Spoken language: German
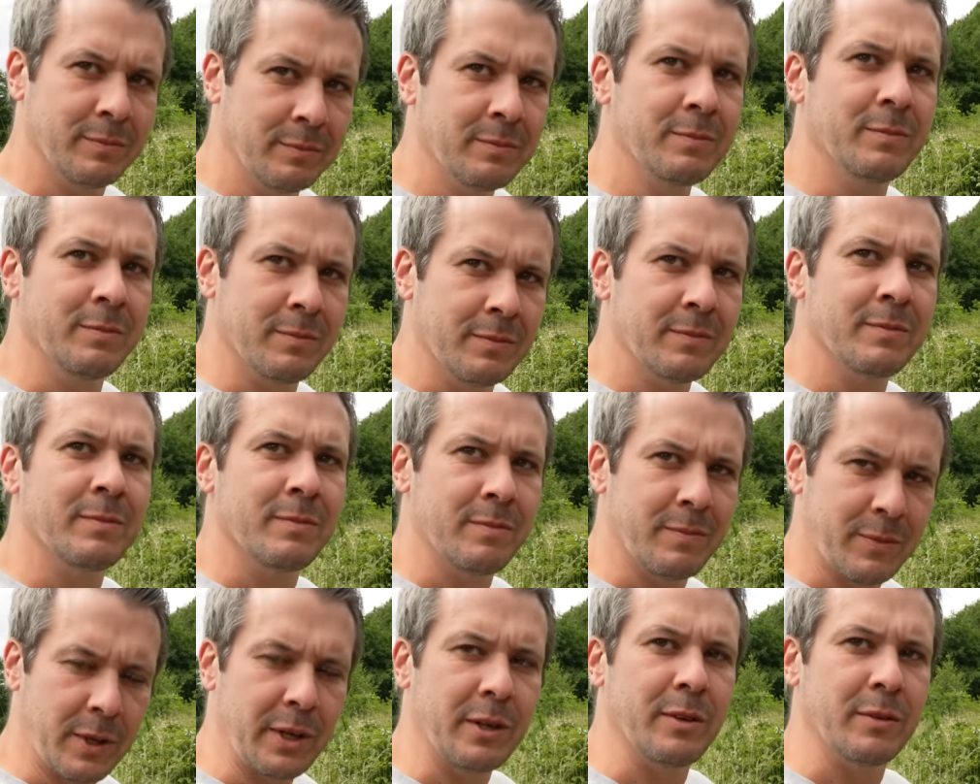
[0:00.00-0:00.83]
ja. würde
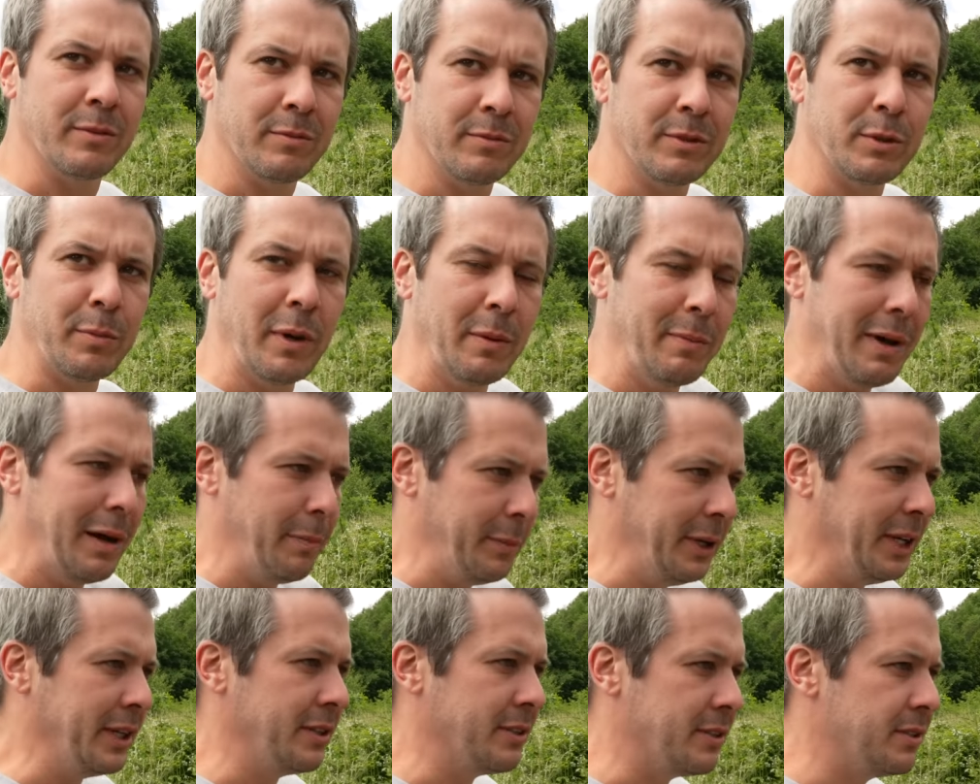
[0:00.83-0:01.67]
schon wirklich ja. etwas
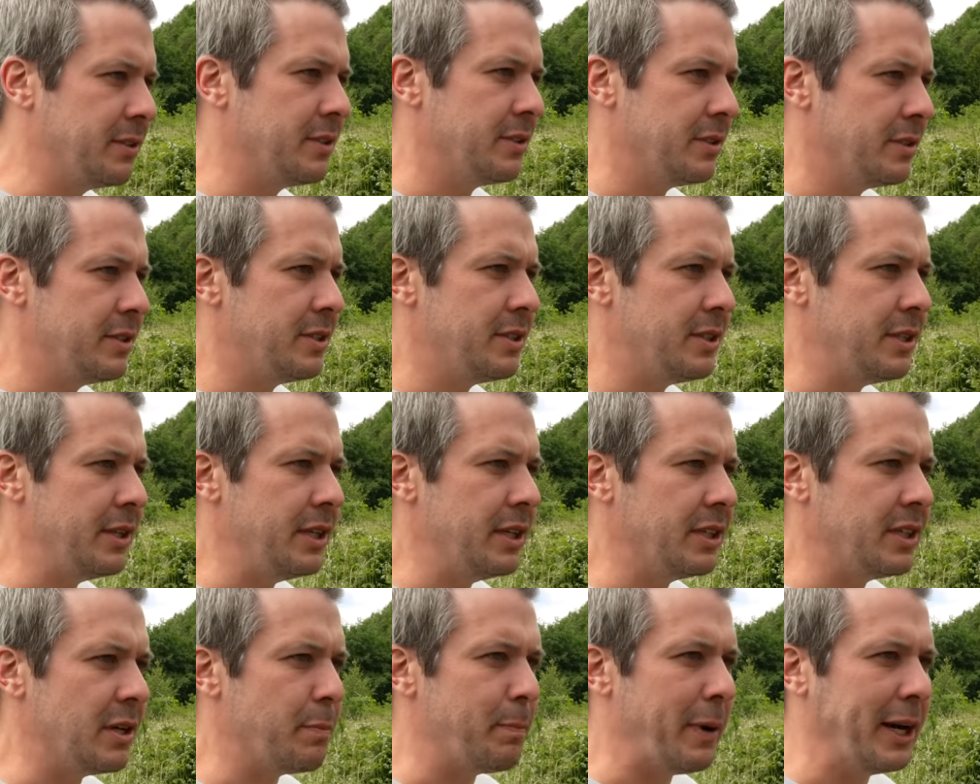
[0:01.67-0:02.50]
Positives bewirken.
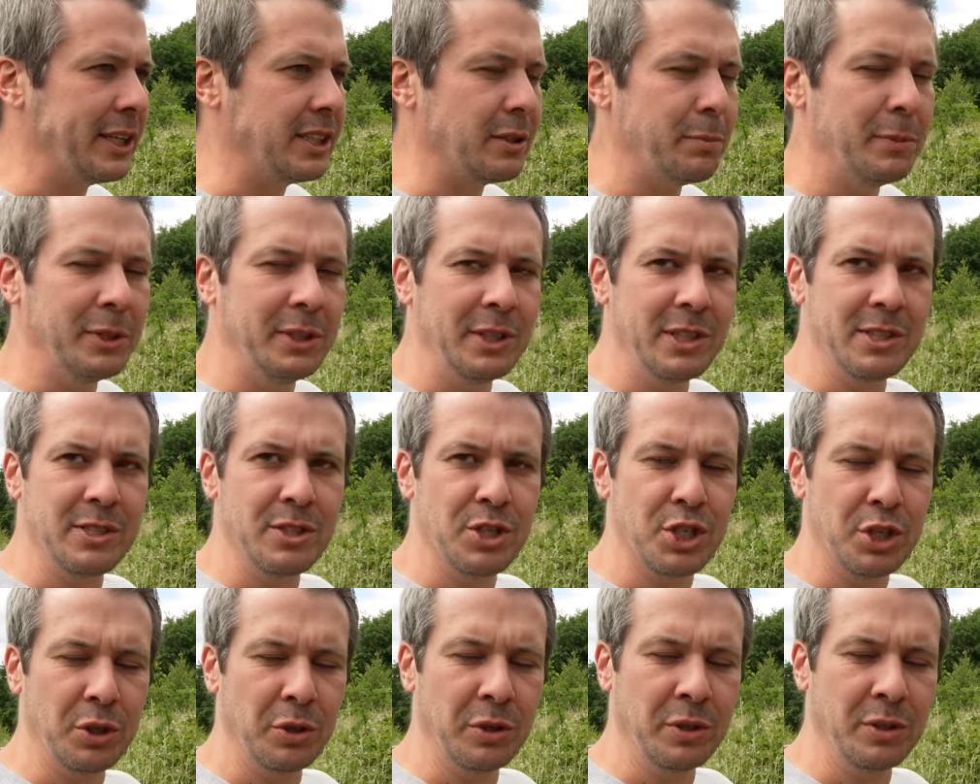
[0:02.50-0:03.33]
Die Debatte mit
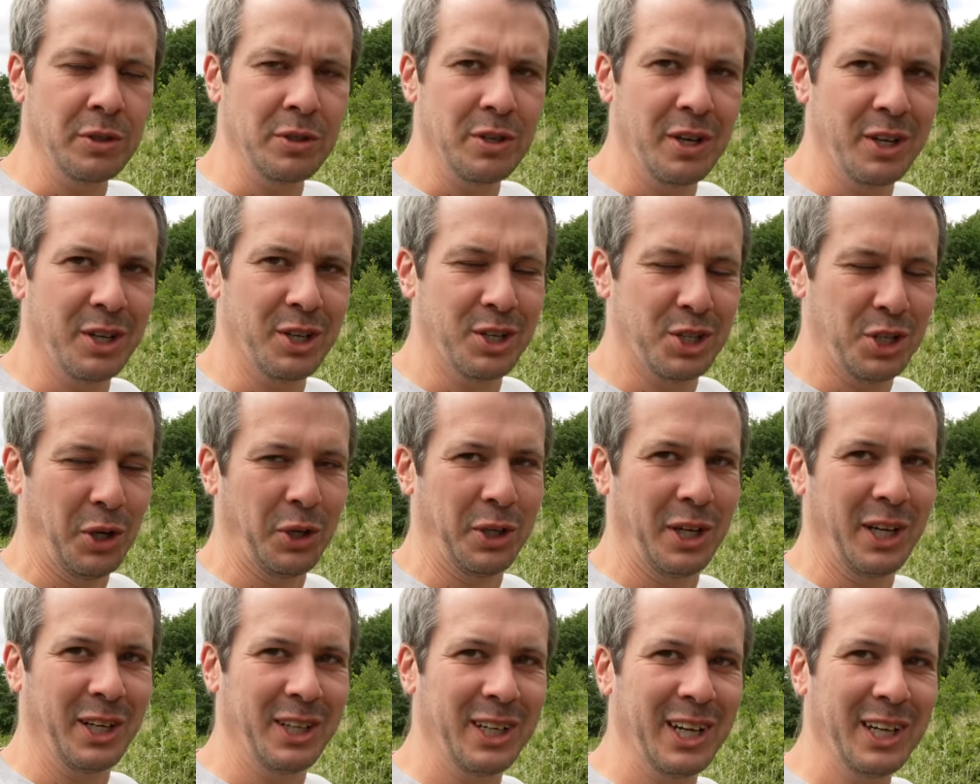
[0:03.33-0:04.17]
diesen schönen
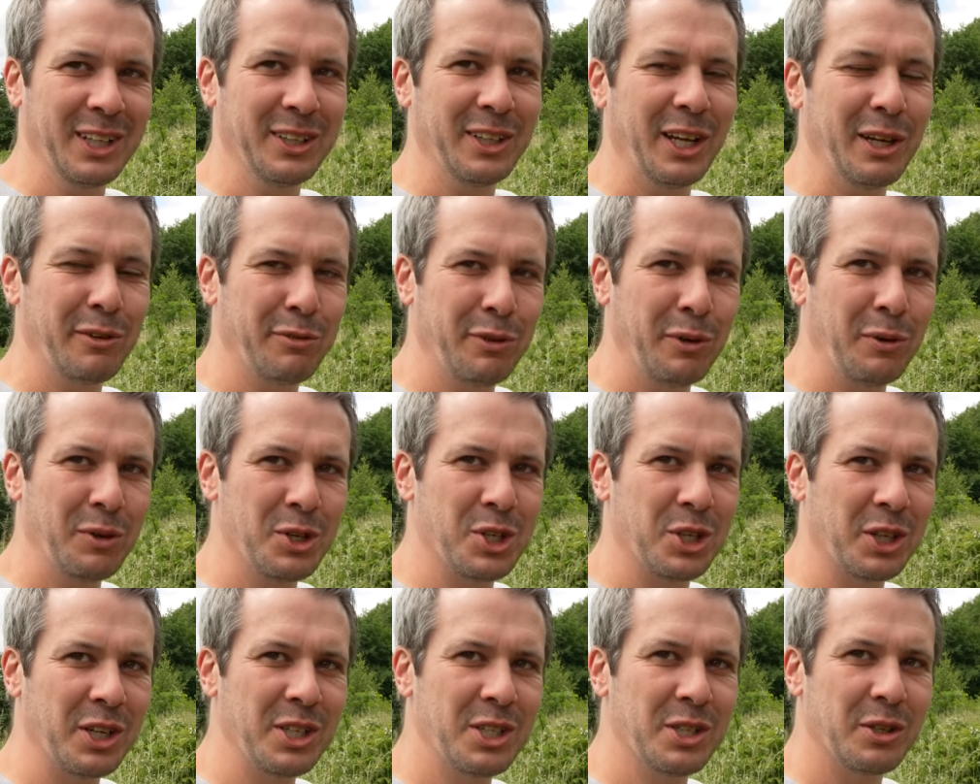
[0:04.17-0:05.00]
Schottergärten,
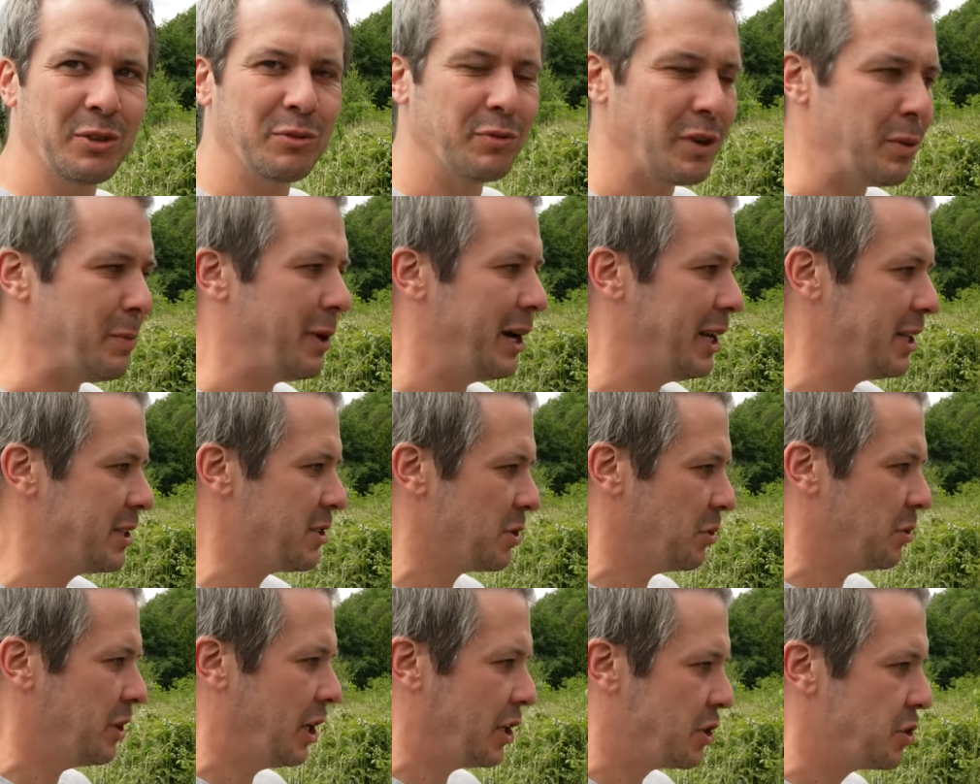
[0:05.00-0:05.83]
Anführungsstriche, und wenn man halt
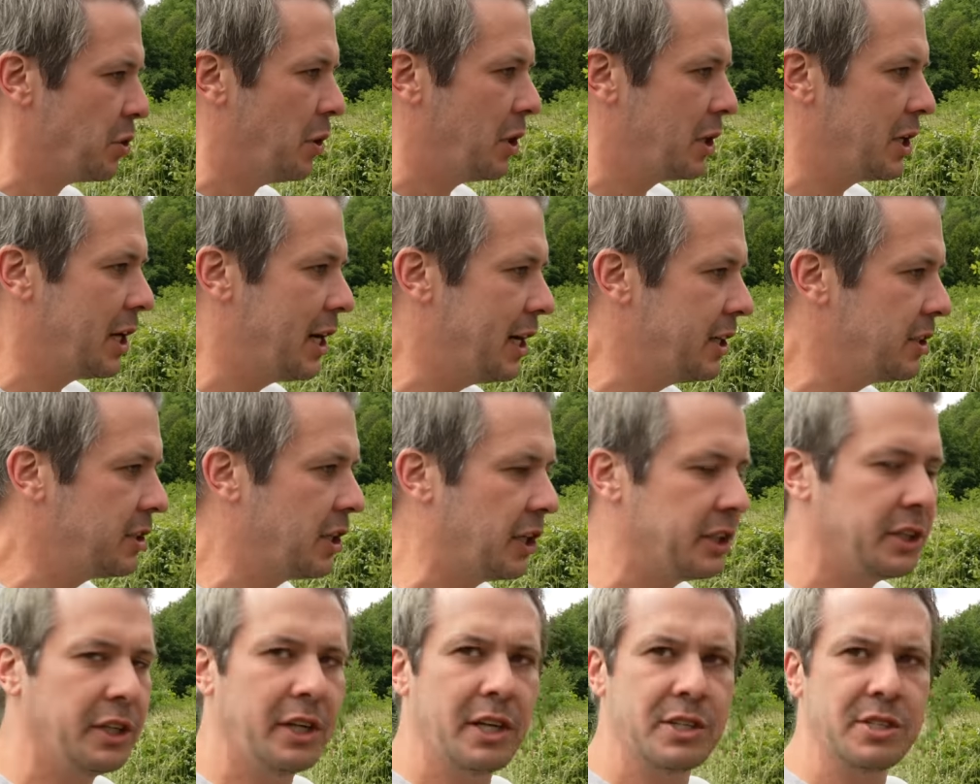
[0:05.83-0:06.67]
so einen Naturgarten,
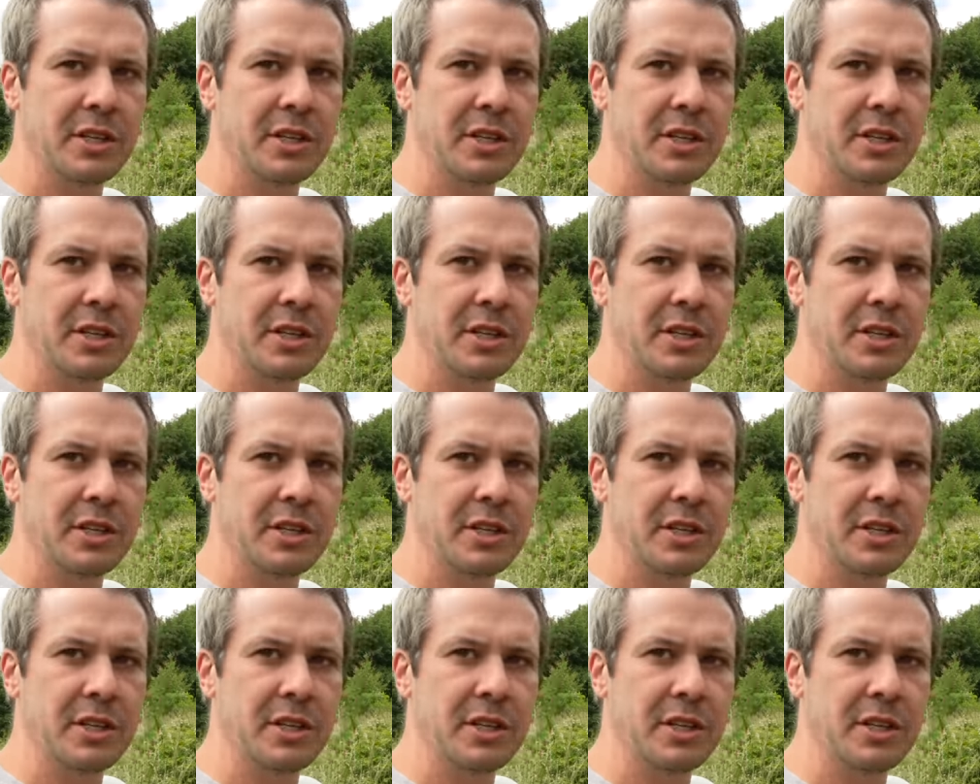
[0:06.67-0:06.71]
kann jeder